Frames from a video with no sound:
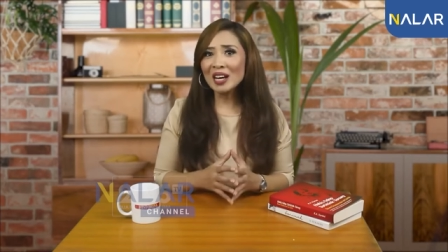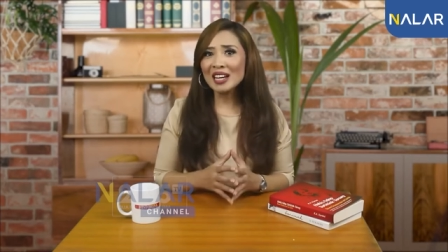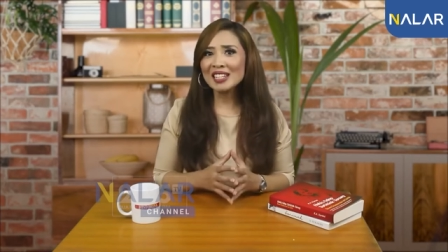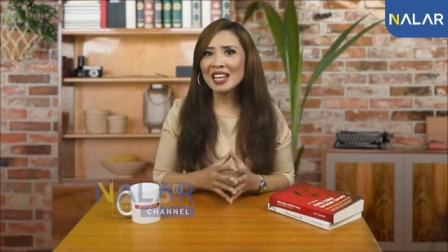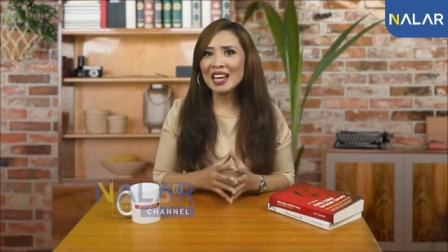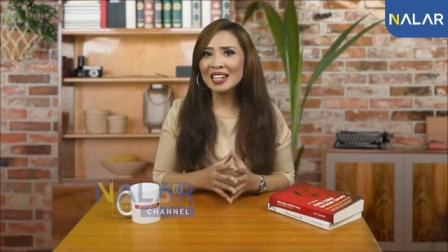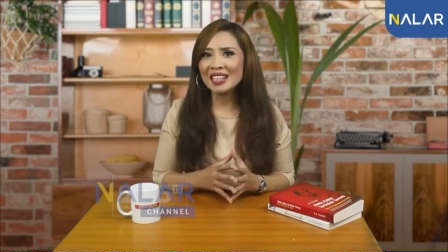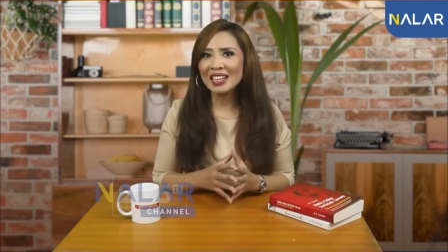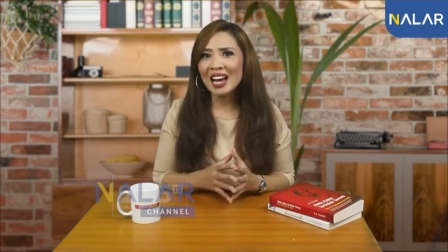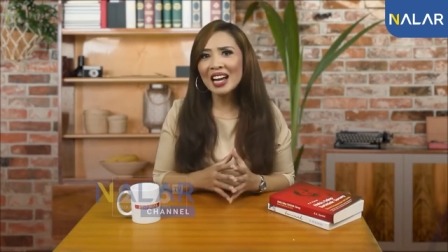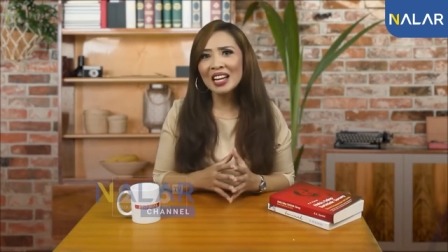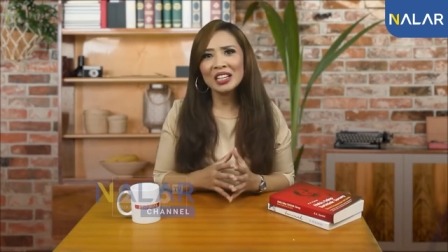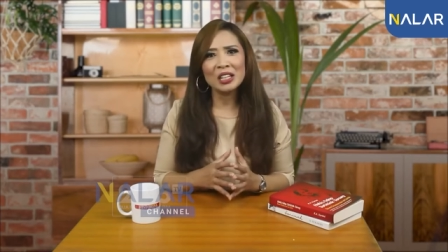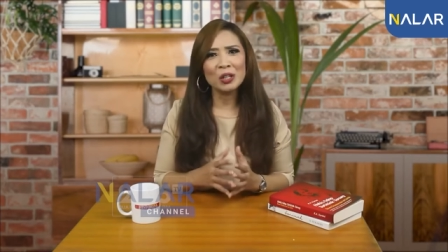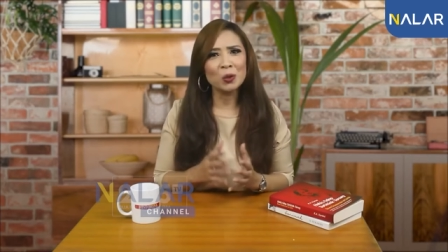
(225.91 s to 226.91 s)
dan
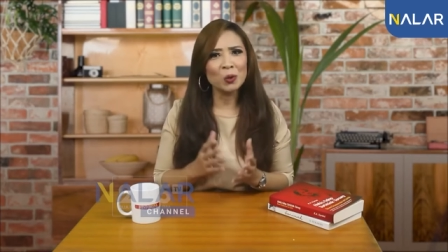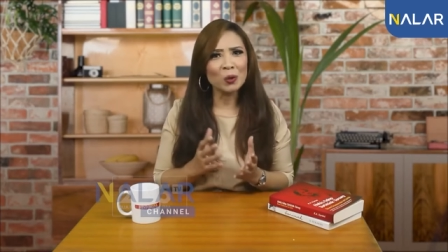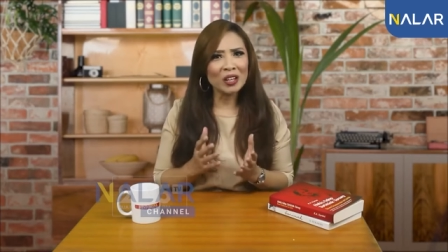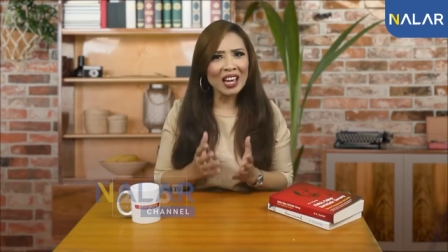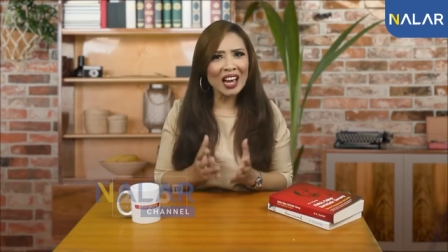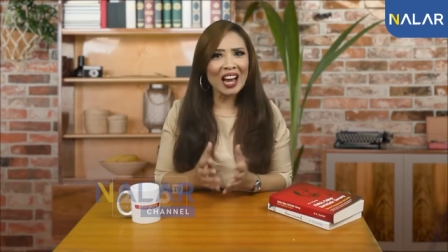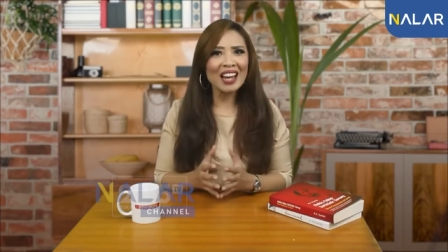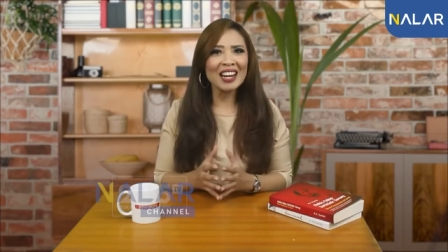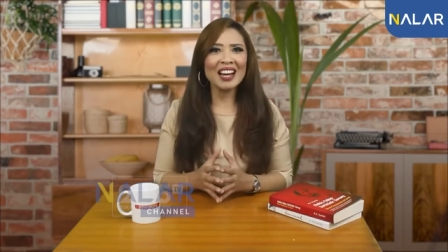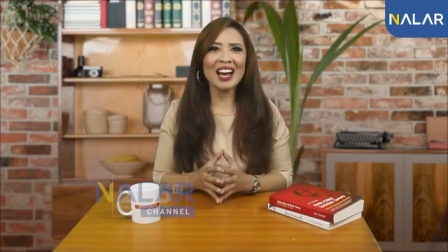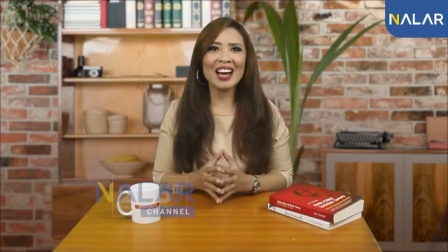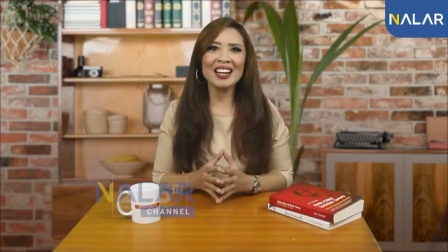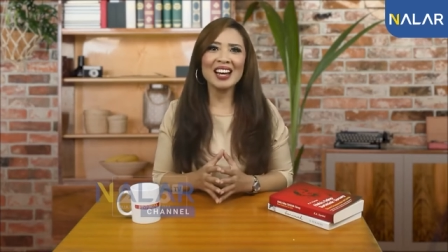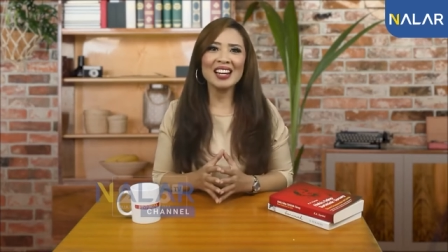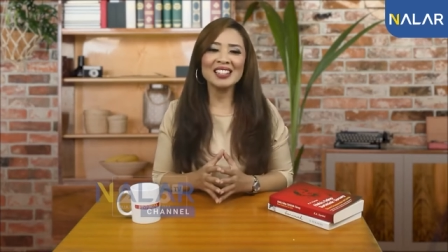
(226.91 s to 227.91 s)
Sandiah di dunia
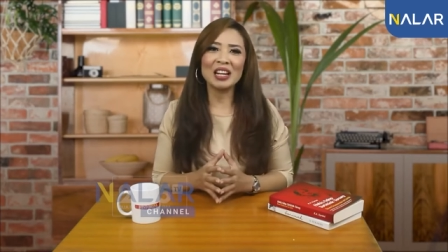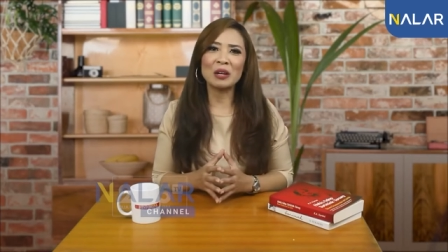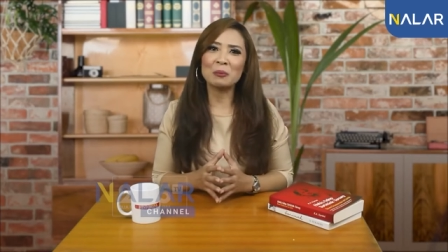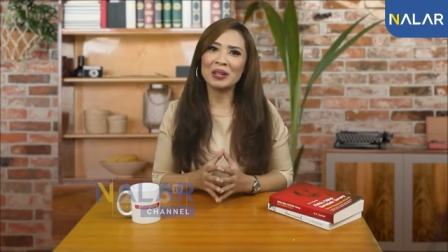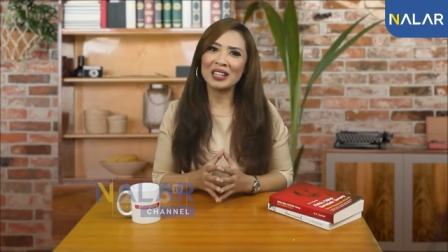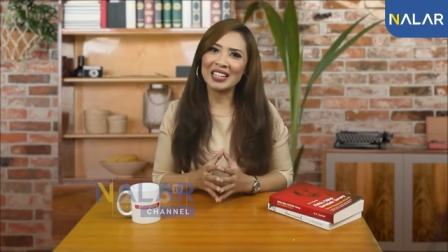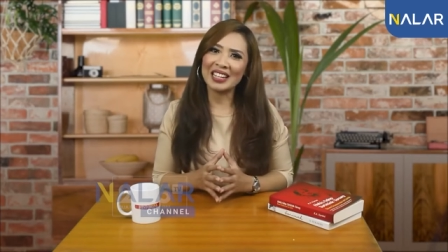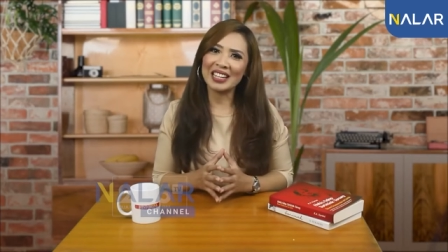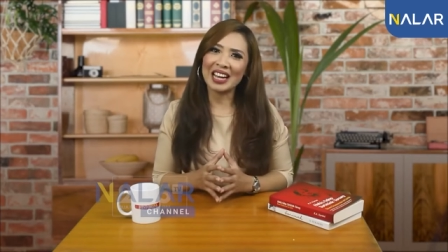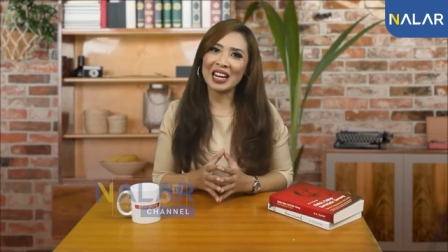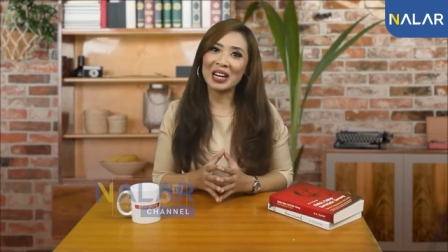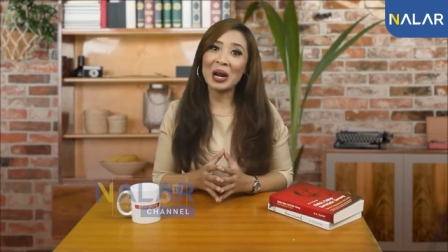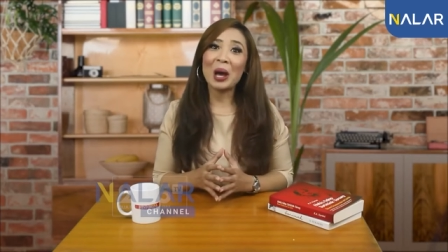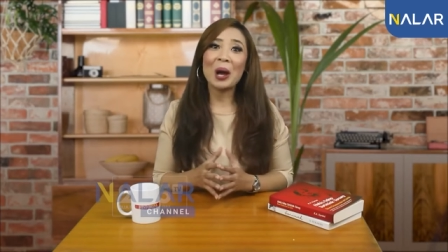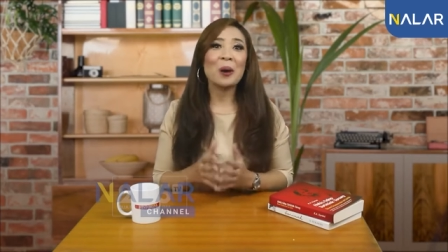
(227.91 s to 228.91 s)
anak-anak dan
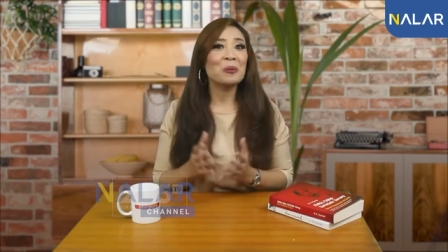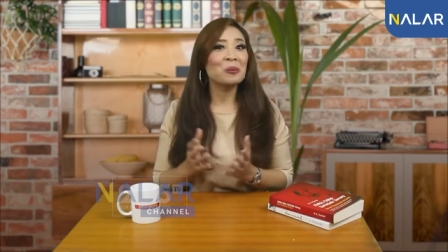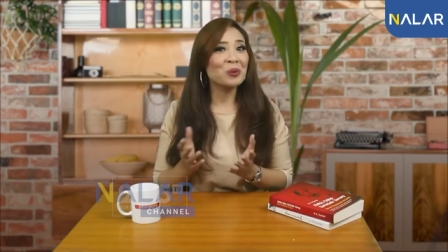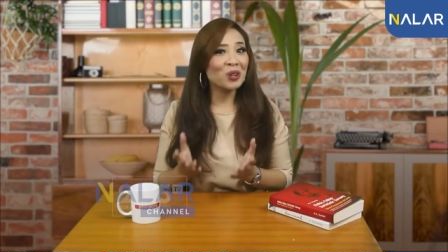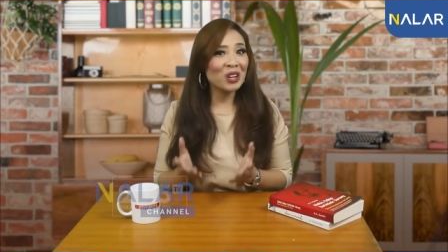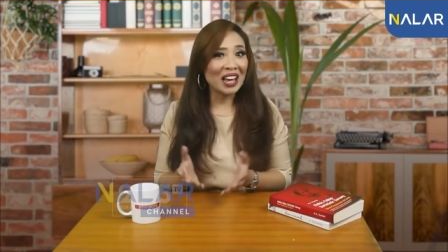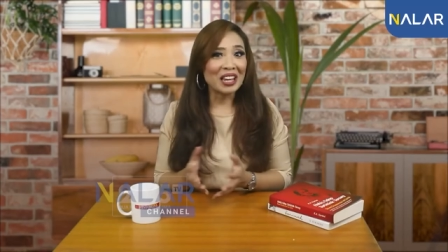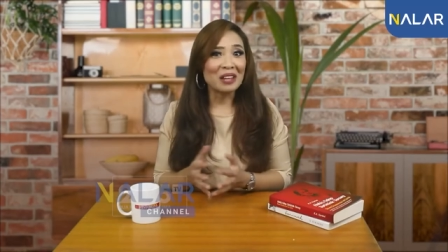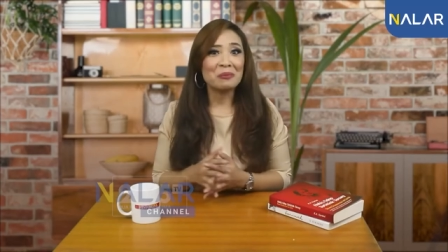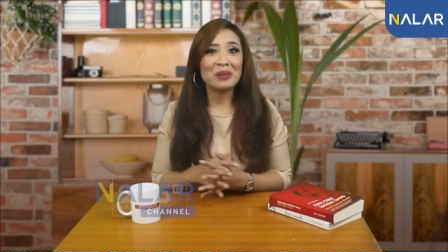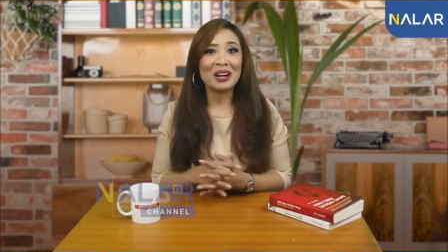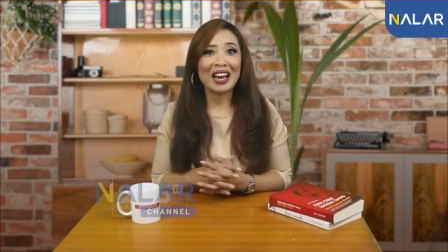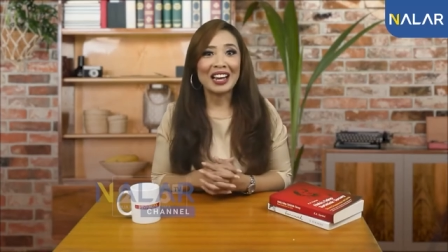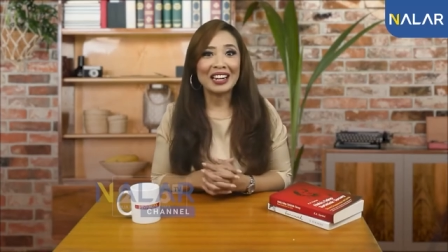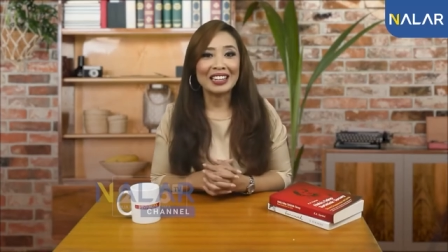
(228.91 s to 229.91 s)
pendidikan mulai
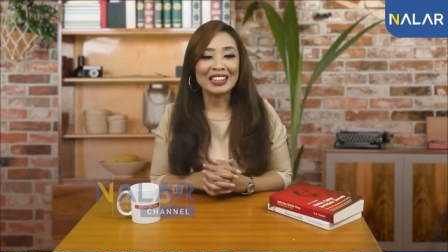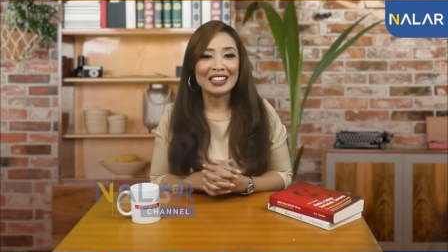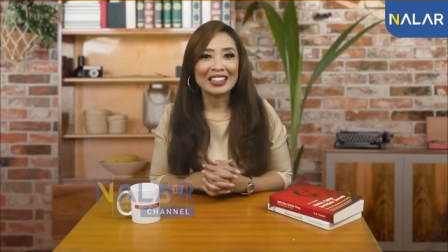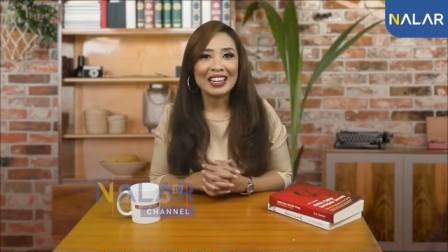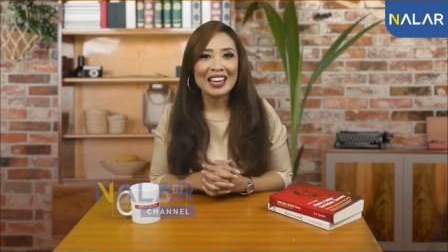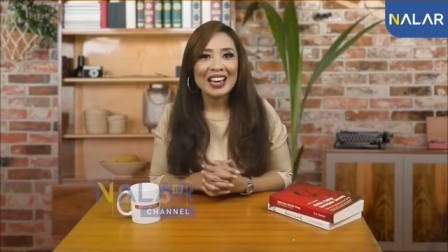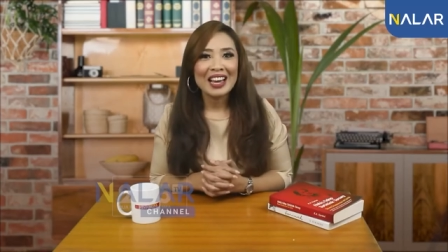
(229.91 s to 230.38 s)
mengalir.